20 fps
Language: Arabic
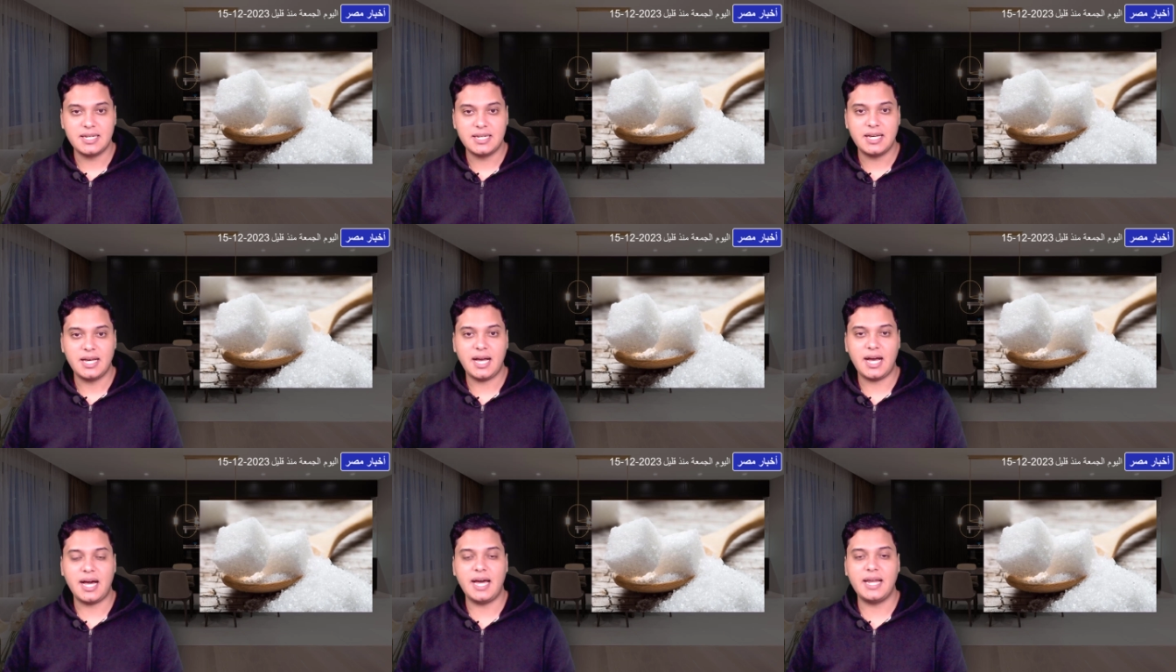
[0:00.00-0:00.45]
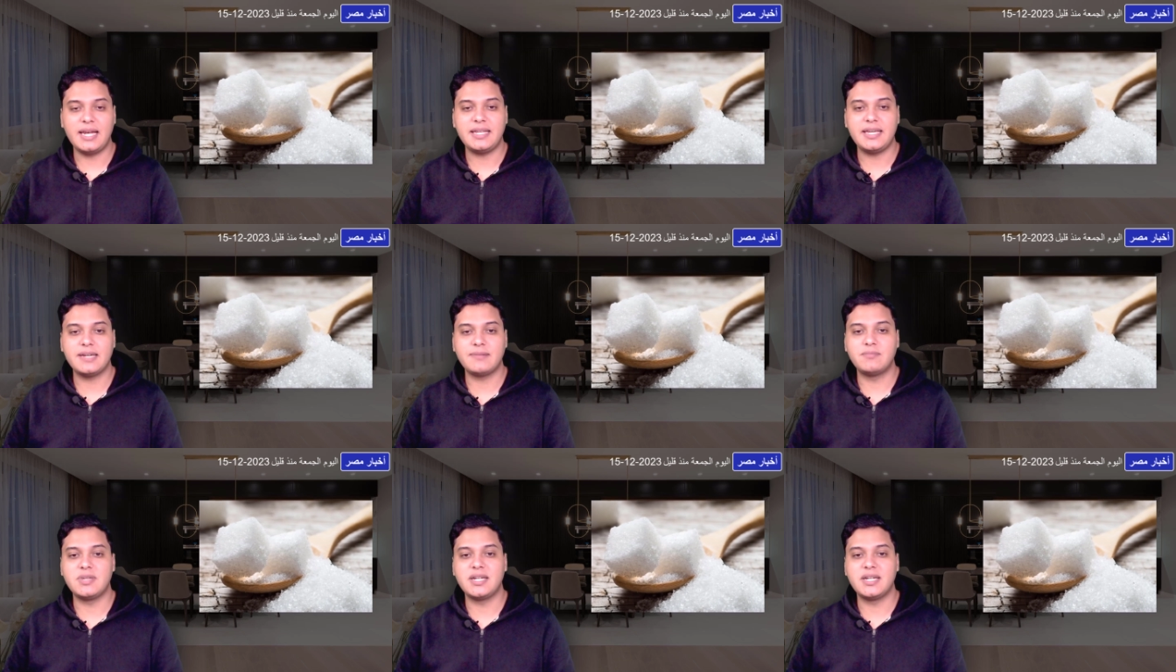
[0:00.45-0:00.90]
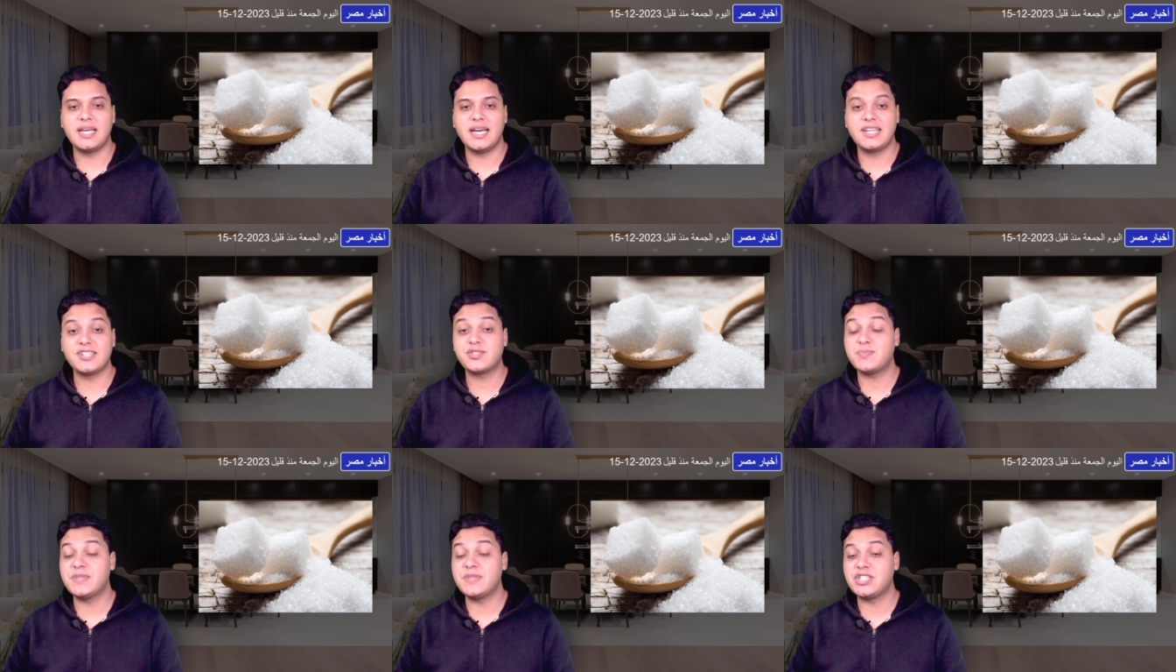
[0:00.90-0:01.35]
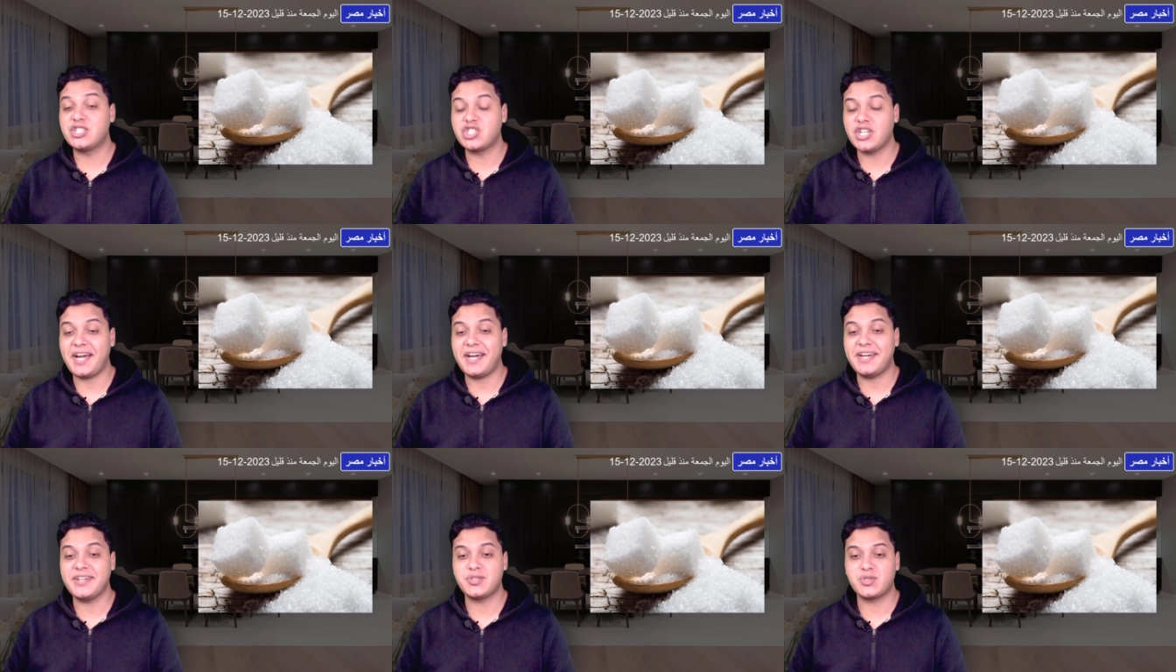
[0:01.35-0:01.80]
حاليا من أزمة
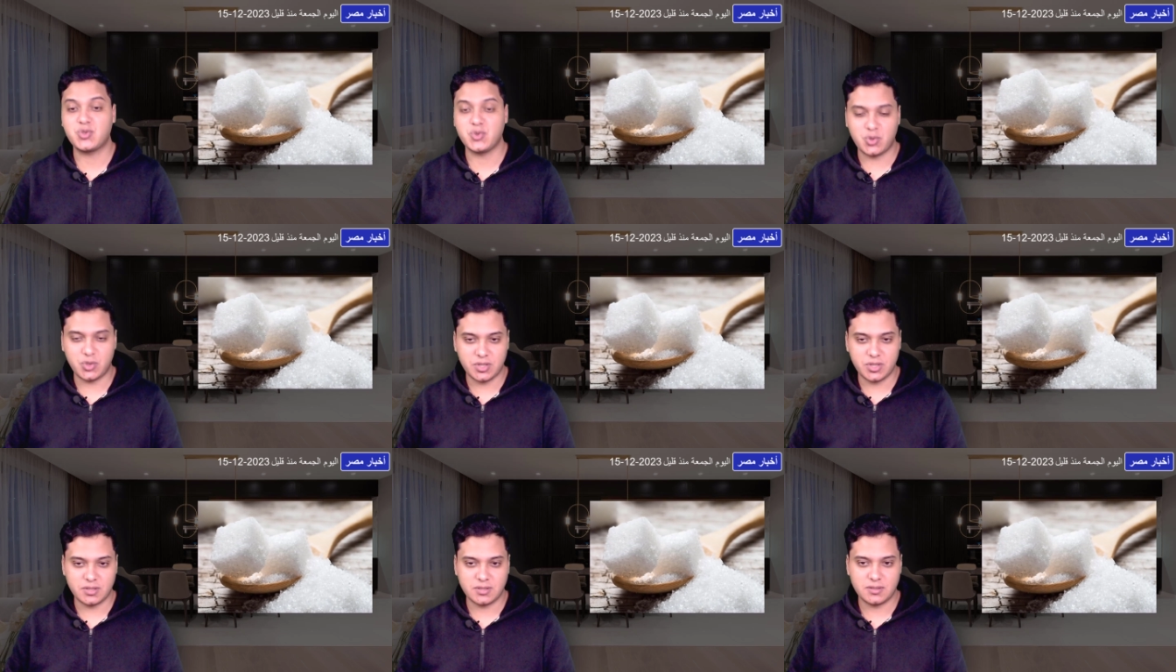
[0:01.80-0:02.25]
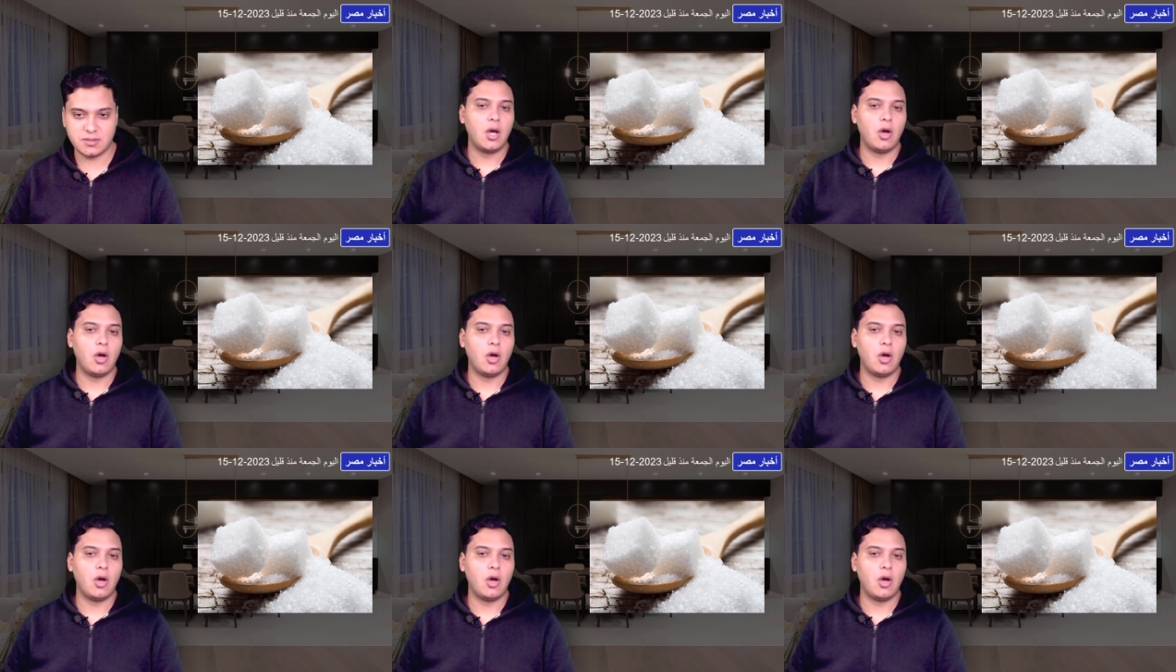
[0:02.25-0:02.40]
شح السكر